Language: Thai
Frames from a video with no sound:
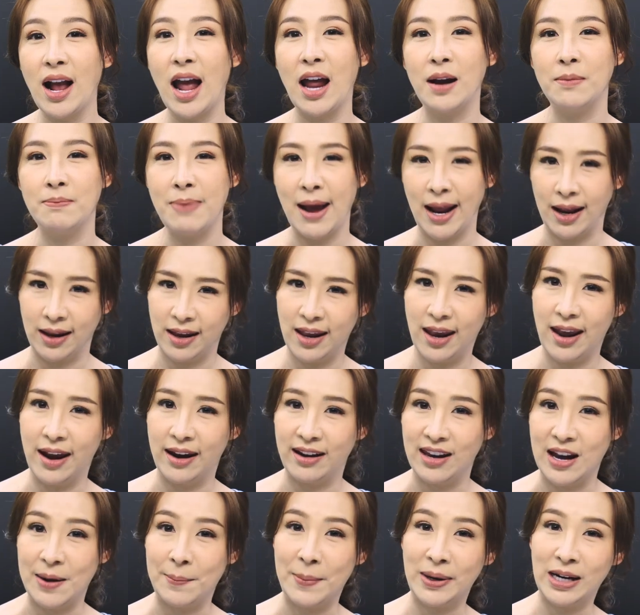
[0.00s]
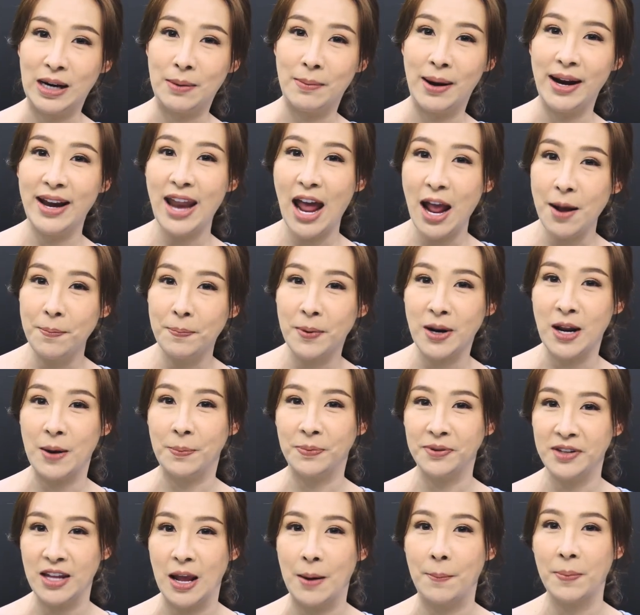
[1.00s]
การแบ่งเขตเนี่ยมันทำให้ได้เปรีย
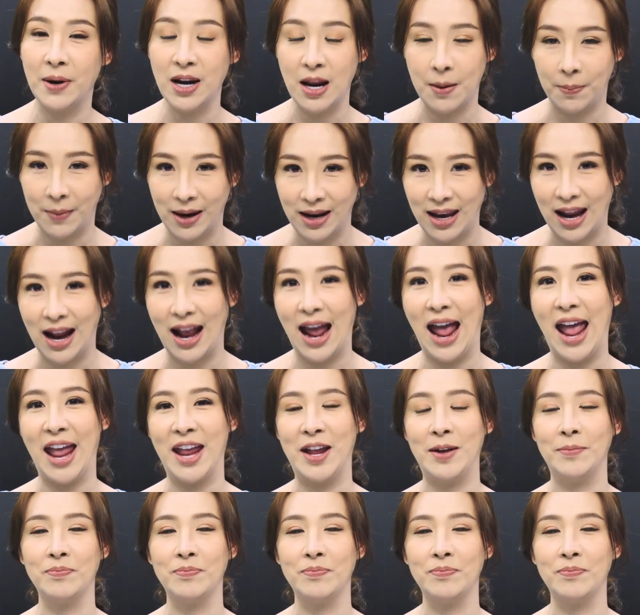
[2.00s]
บเสียเปรียบกันยังไง